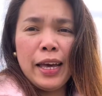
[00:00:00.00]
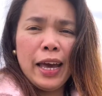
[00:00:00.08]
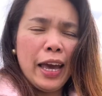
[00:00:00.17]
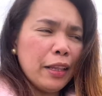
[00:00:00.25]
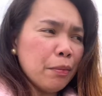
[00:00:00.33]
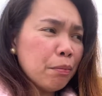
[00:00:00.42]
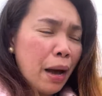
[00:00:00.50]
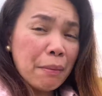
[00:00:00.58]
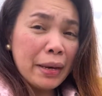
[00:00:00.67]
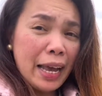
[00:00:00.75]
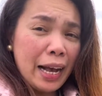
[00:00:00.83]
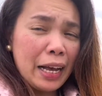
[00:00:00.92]
And
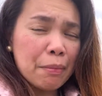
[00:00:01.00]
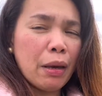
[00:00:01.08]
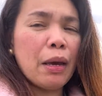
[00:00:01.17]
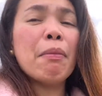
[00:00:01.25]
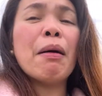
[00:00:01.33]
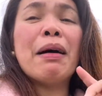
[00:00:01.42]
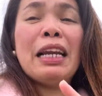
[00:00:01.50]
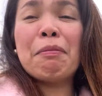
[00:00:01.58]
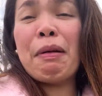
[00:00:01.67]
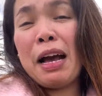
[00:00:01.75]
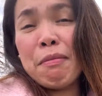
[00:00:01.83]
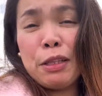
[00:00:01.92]
mamayang gabi, babalik pa
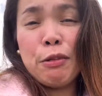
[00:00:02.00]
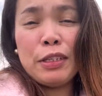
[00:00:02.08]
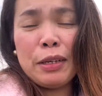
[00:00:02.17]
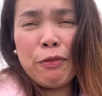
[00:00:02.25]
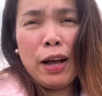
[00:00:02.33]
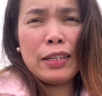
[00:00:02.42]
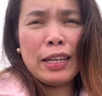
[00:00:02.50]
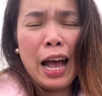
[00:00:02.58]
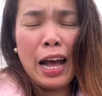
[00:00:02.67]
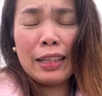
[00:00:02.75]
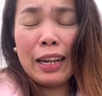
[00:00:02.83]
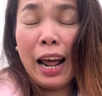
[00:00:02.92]
kami doon sa,
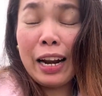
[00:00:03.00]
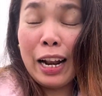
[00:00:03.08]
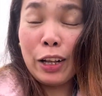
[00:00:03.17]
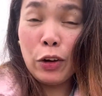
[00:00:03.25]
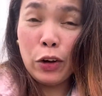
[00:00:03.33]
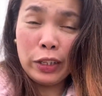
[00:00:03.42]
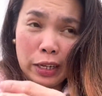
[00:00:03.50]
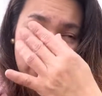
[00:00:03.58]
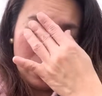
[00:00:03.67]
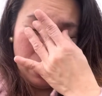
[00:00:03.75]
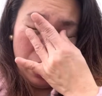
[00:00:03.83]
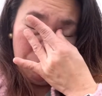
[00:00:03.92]
sa Traralgon
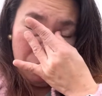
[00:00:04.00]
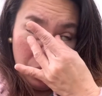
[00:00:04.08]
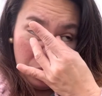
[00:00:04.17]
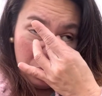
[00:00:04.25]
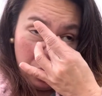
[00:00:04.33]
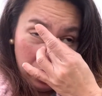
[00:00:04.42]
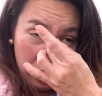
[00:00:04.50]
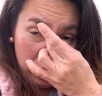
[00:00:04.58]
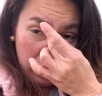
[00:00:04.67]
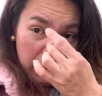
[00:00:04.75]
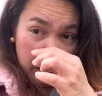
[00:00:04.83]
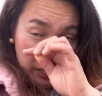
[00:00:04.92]
kasi nga mag...
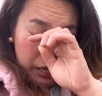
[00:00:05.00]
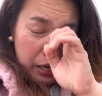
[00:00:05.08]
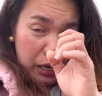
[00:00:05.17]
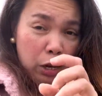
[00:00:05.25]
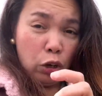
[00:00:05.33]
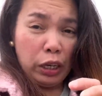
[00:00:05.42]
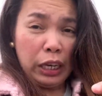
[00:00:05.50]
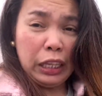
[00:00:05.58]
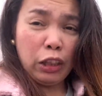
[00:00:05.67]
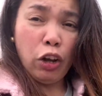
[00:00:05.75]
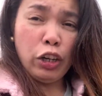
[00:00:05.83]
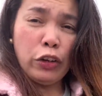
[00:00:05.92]
Uh, eat
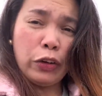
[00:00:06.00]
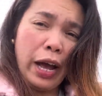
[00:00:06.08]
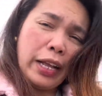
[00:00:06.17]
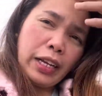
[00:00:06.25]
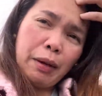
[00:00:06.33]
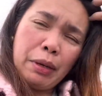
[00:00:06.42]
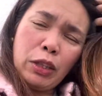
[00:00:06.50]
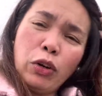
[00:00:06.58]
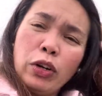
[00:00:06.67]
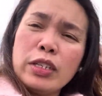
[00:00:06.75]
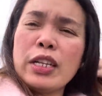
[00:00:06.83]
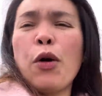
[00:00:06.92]
all you can kami
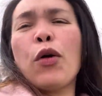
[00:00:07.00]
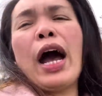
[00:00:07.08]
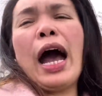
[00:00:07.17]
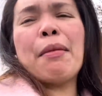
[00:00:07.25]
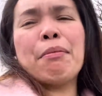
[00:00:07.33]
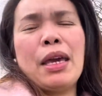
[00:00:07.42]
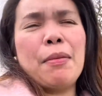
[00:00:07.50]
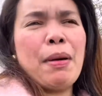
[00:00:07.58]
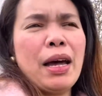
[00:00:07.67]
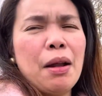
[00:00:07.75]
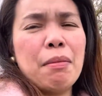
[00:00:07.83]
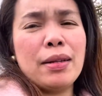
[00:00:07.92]
doon sa Okami
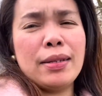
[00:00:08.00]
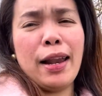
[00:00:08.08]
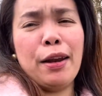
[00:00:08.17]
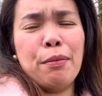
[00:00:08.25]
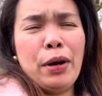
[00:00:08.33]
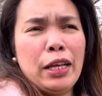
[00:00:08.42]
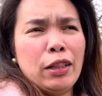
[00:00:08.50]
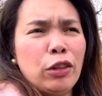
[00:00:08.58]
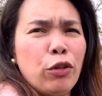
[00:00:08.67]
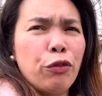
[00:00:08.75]
para mag-celebrate nung